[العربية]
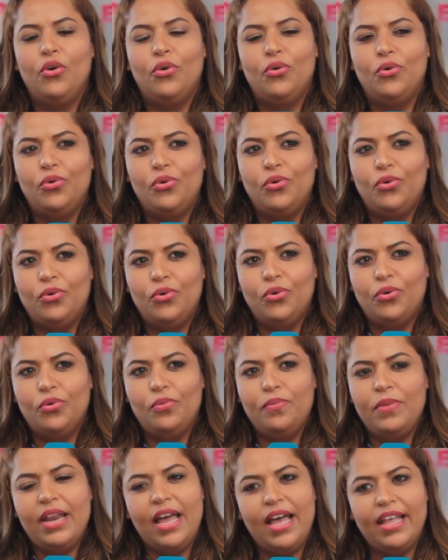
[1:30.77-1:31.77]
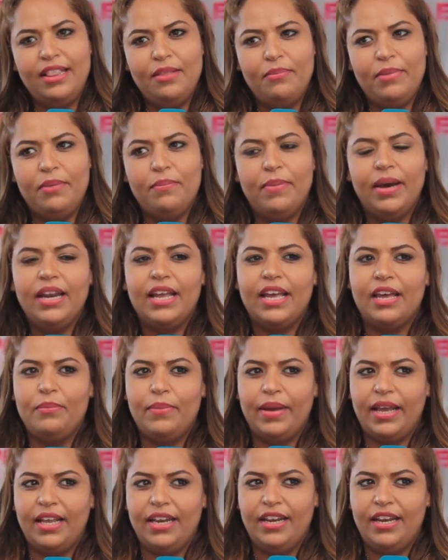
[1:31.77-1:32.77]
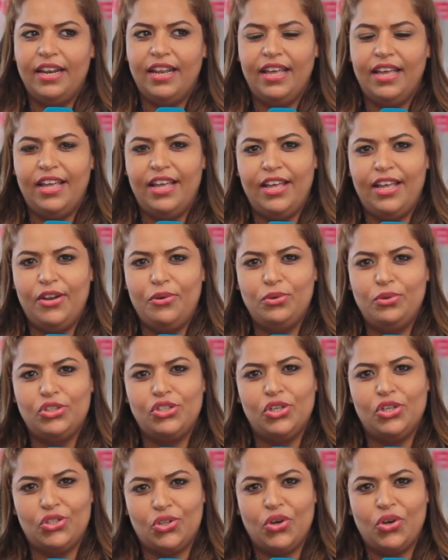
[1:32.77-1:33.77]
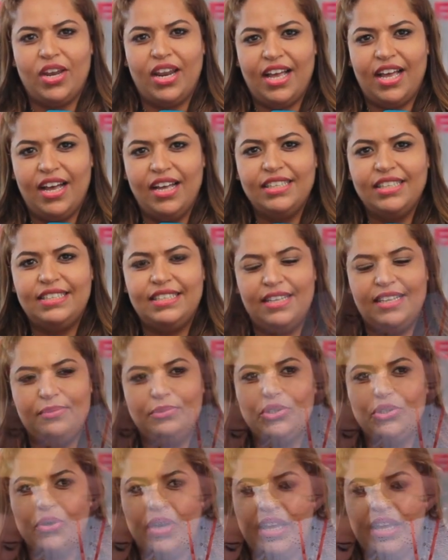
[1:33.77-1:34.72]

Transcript: ومن هذا المنبر كنبغي نوجه شكر خاص للمسيو